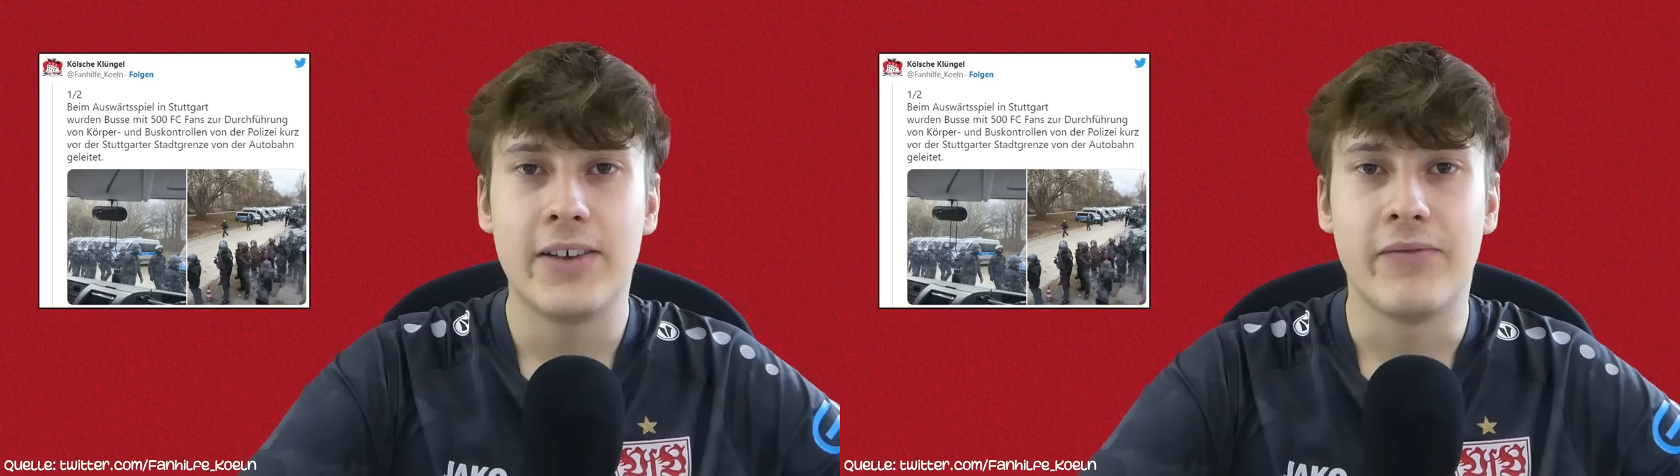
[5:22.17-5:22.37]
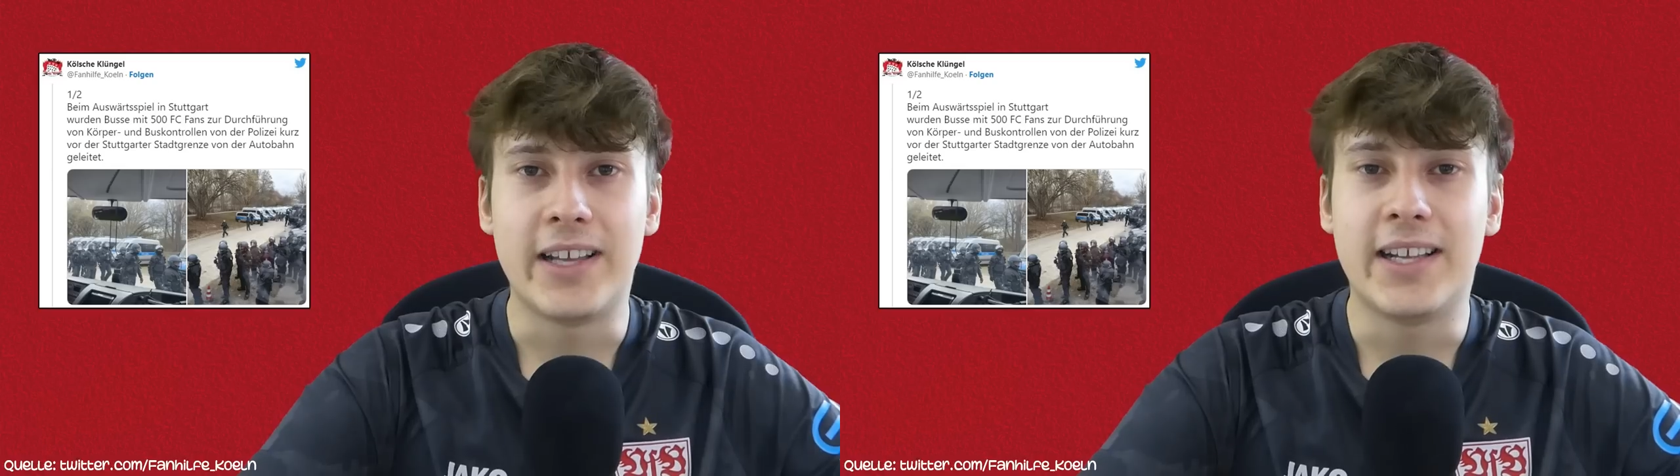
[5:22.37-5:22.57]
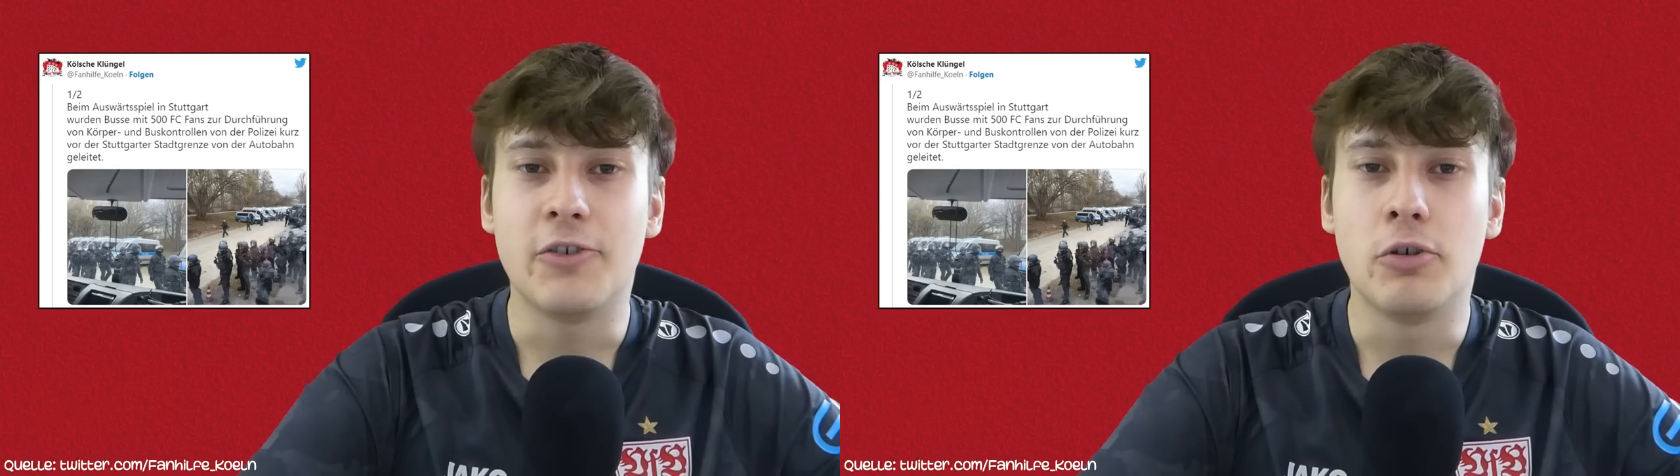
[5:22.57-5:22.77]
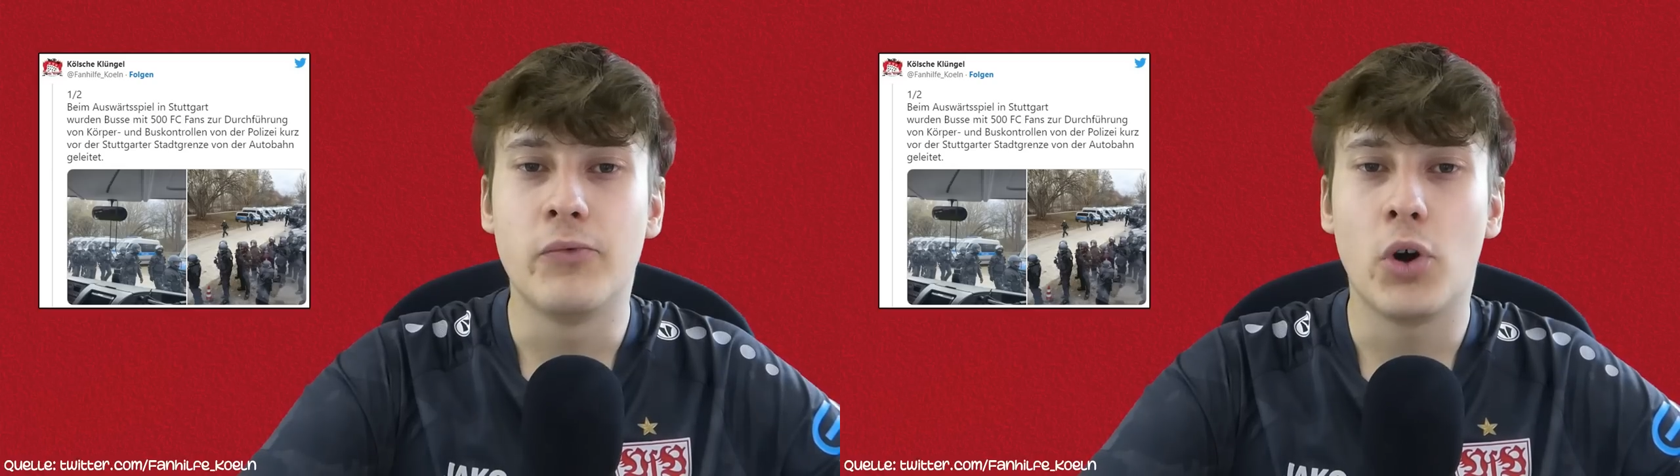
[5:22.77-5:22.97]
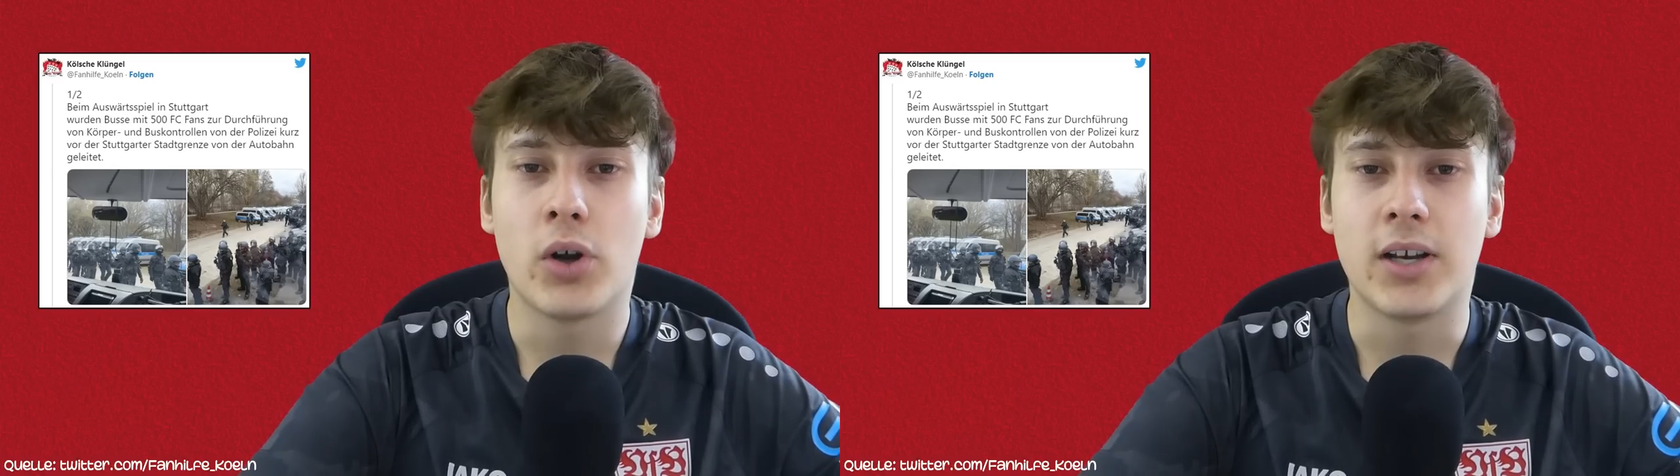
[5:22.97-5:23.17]
weil ihnen halt
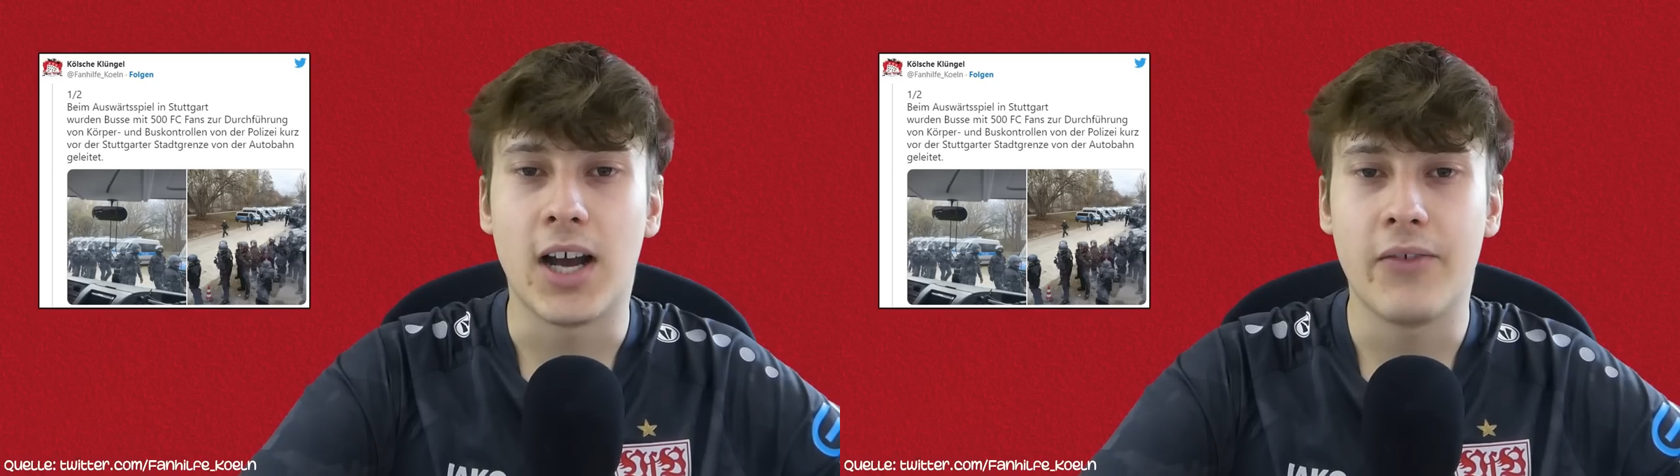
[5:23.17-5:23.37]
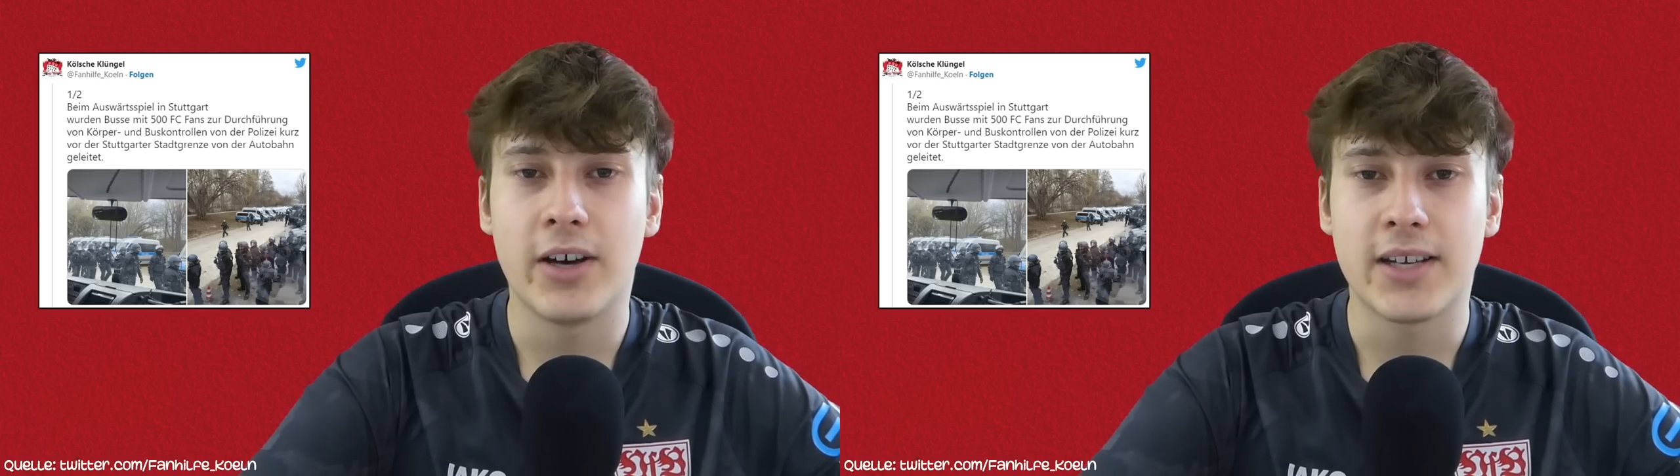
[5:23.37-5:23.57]
irgendwo auch klar war,